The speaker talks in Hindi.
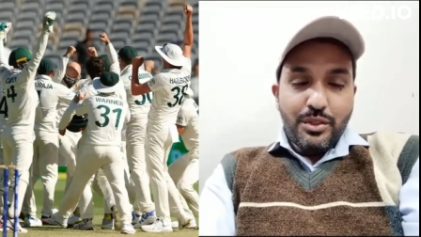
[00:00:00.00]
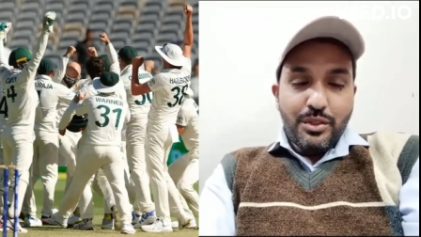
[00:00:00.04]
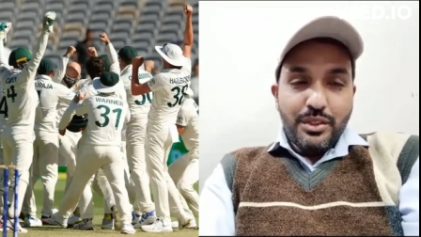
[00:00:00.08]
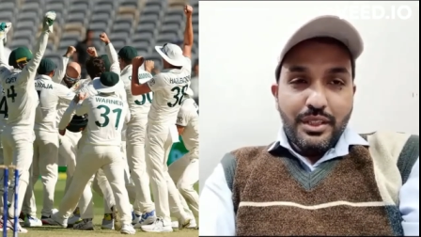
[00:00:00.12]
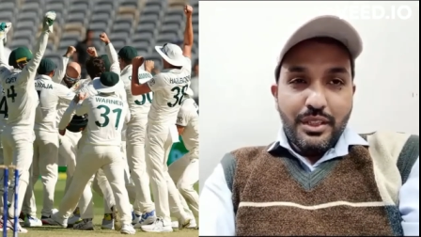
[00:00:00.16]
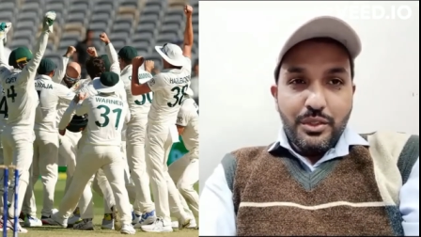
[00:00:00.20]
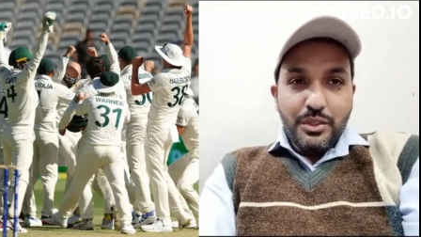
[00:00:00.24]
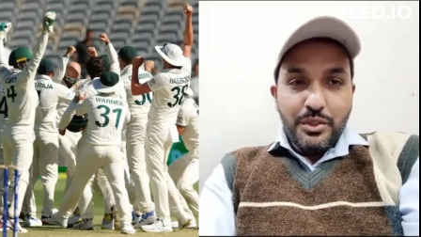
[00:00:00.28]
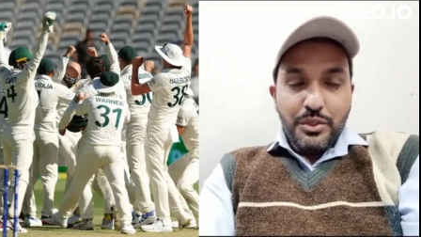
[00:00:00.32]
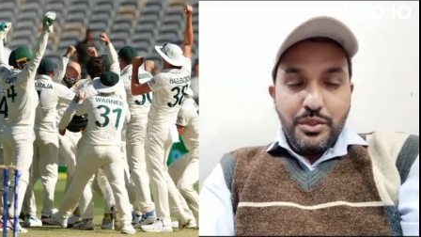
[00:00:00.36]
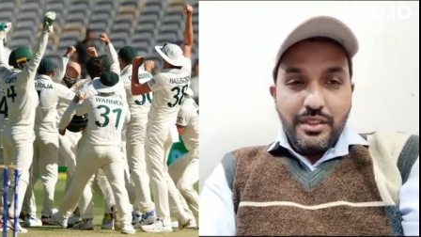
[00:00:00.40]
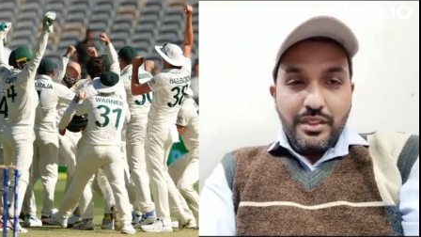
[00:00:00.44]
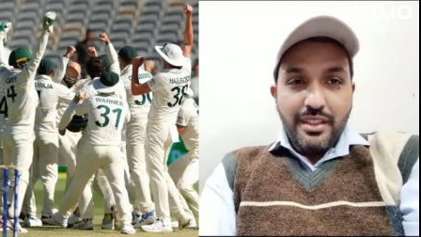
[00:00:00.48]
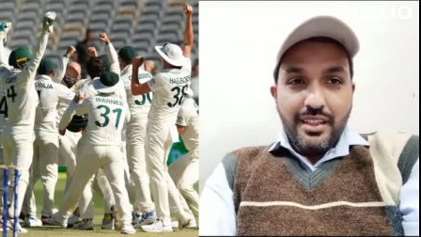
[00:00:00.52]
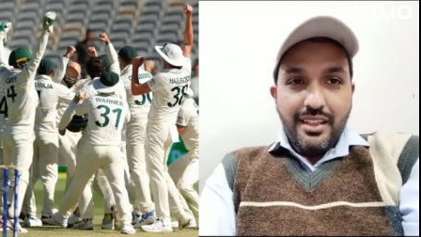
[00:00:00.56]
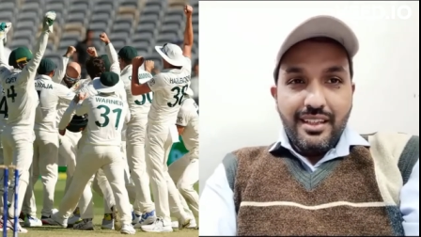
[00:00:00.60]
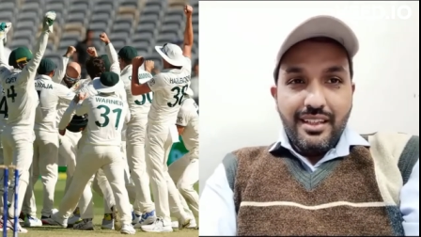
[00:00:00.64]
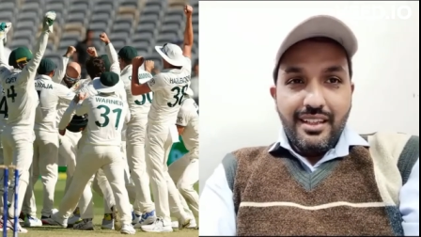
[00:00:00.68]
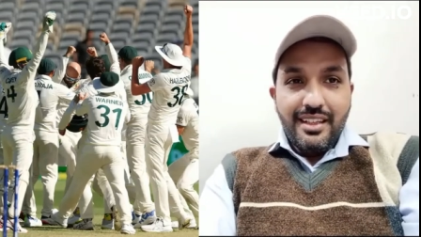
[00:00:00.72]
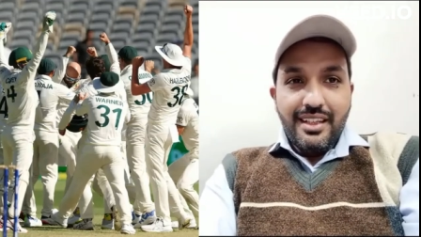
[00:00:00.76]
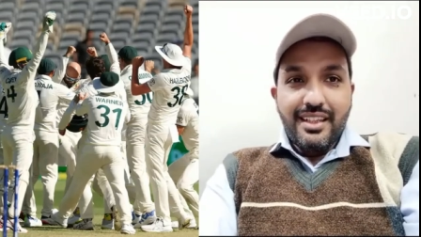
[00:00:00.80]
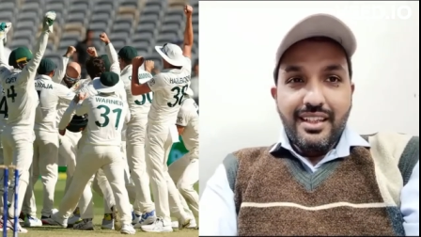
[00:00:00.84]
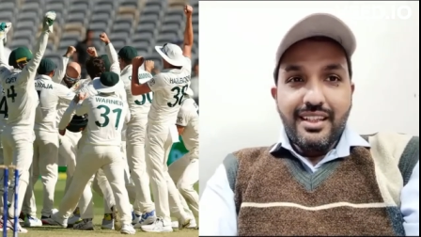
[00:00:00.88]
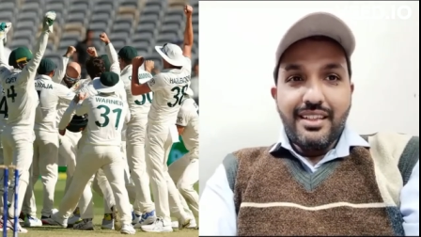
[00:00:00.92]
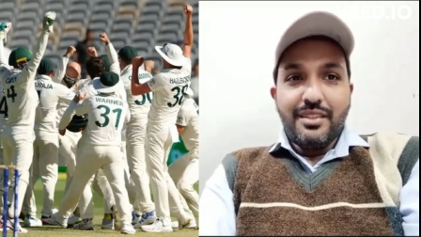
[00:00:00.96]
दो दिन हो चुके हैं
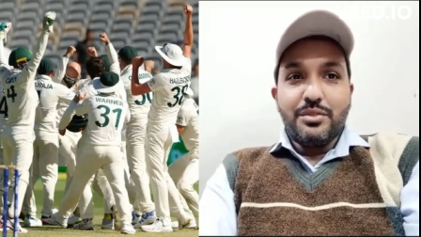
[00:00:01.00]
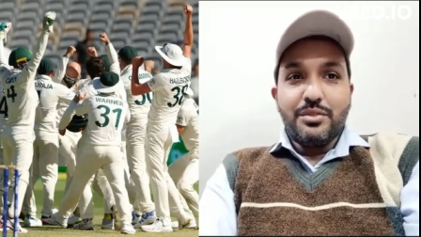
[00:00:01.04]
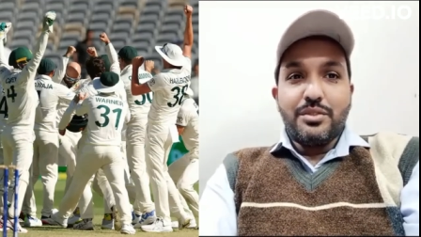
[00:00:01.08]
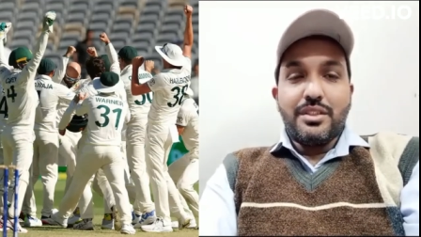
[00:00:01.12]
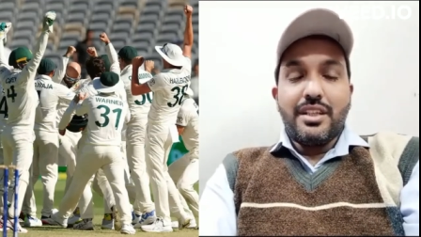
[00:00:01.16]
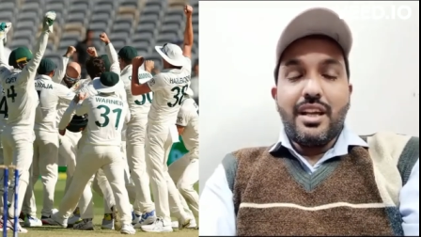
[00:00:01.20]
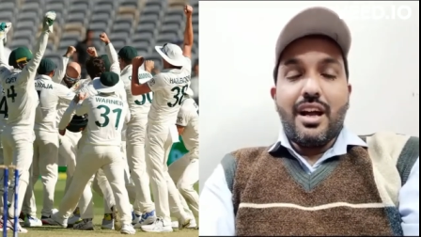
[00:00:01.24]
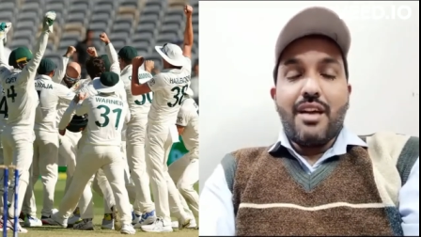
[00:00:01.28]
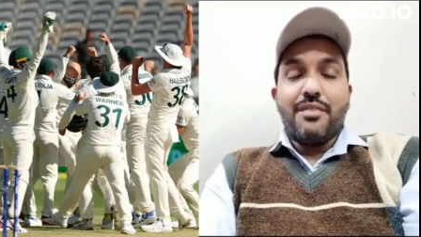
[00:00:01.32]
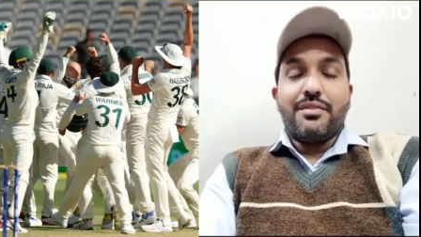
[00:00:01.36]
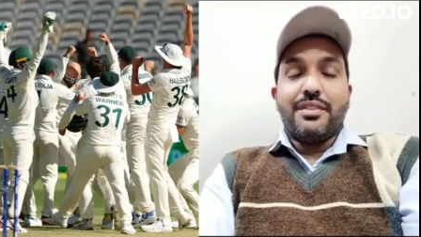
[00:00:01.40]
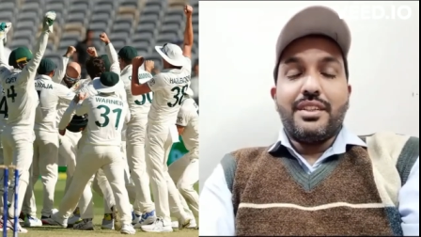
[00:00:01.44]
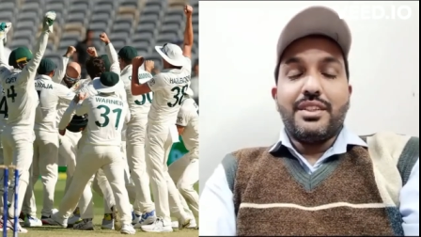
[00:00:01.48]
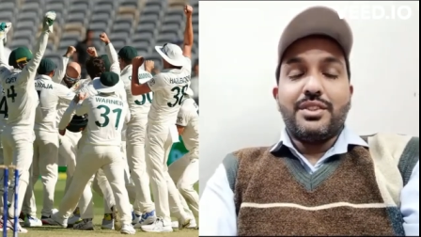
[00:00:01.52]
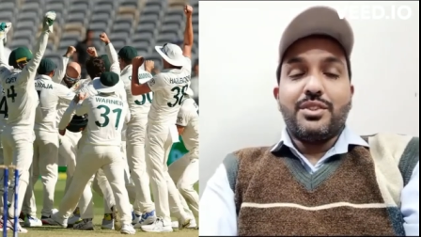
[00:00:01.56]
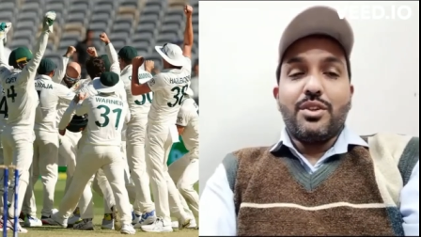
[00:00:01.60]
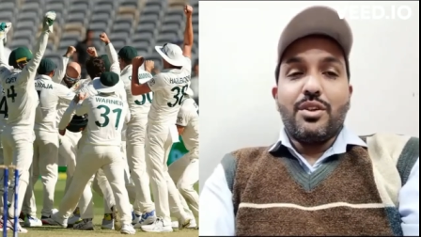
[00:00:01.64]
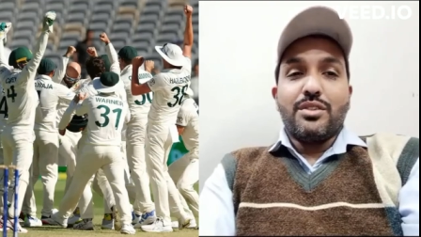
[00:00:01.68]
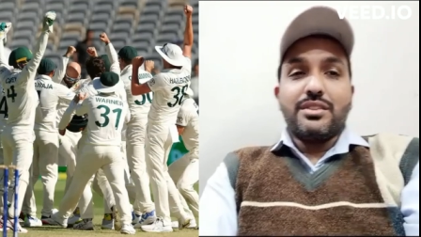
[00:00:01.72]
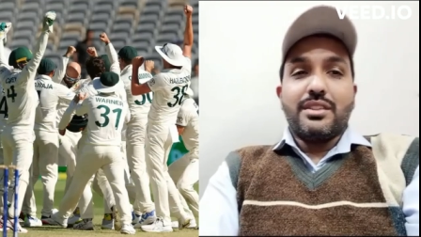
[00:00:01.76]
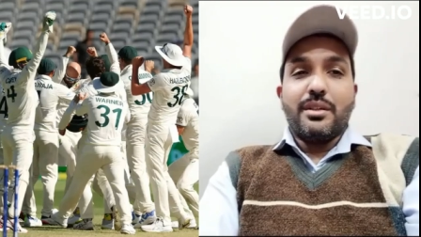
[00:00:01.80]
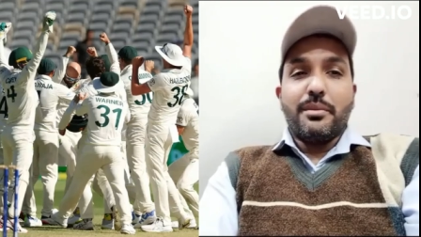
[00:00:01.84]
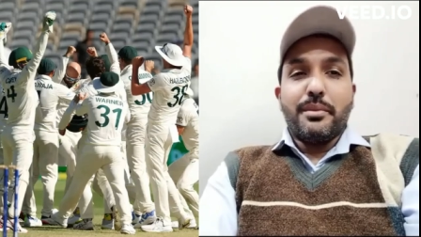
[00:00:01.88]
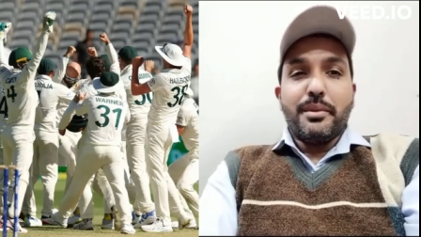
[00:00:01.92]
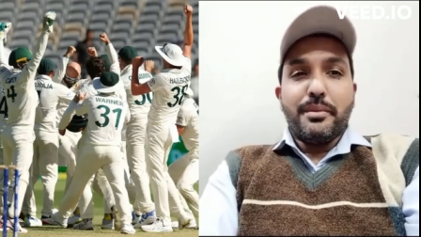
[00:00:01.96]
लेकिन उसके आफ्टर
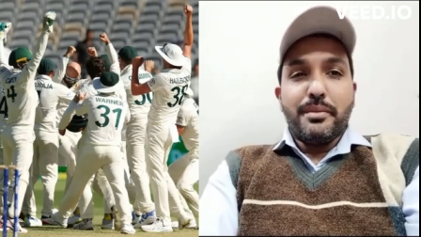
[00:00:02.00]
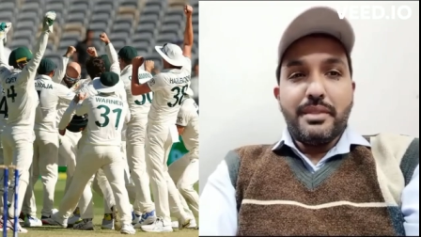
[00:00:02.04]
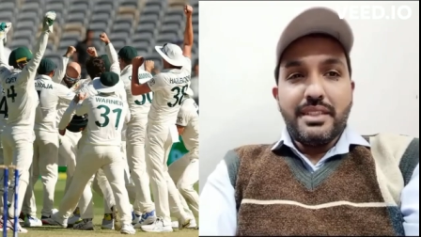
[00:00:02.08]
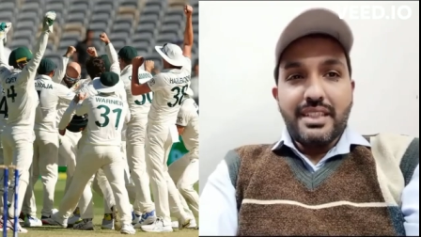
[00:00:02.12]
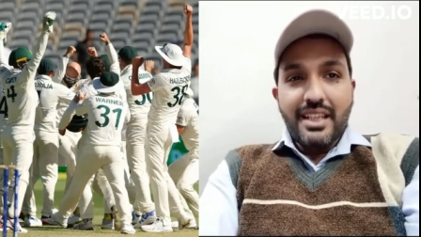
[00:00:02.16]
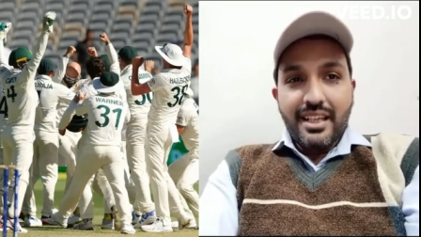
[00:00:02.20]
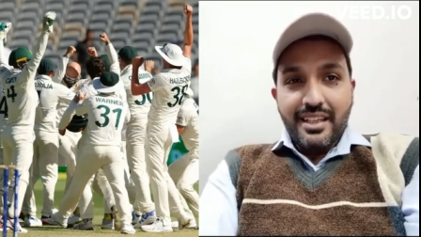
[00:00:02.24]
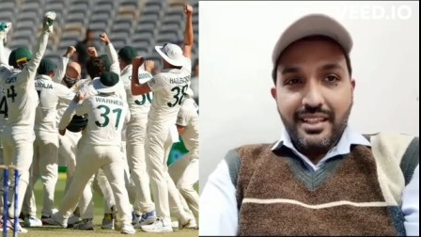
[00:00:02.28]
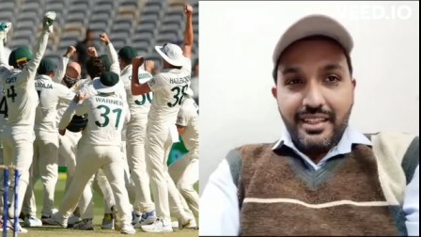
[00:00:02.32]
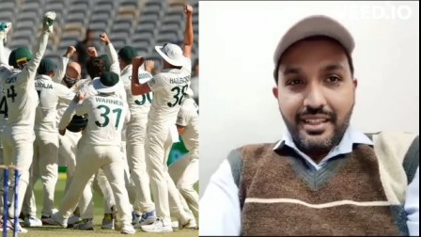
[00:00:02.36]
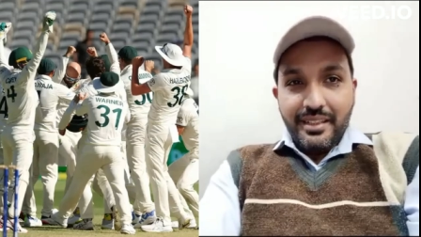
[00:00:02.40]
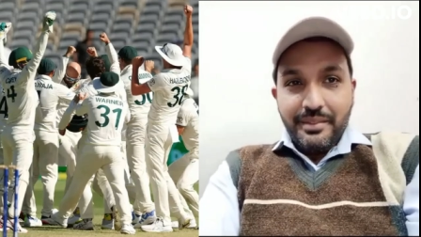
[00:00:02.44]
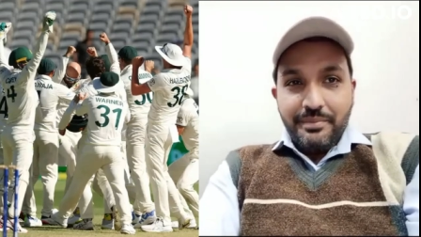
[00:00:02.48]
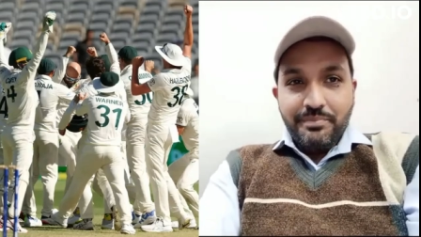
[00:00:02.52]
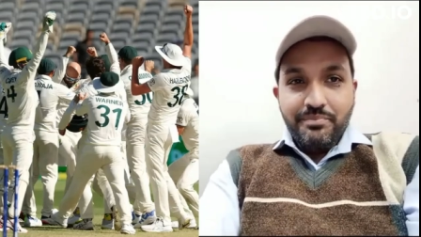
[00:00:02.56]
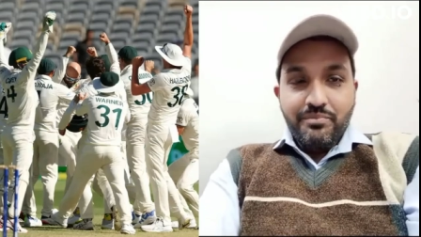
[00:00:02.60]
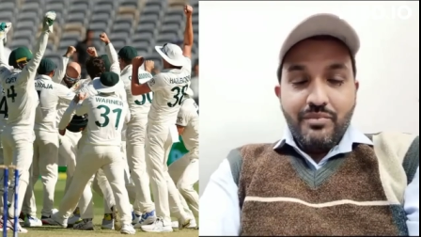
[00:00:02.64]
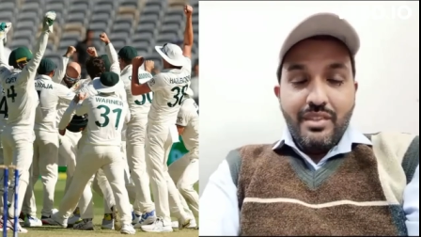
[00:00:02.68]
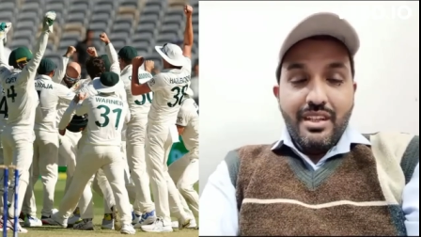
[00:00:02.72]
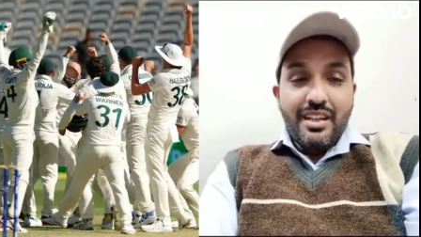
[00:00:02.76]
शॉक्स अभी भी जारी हैं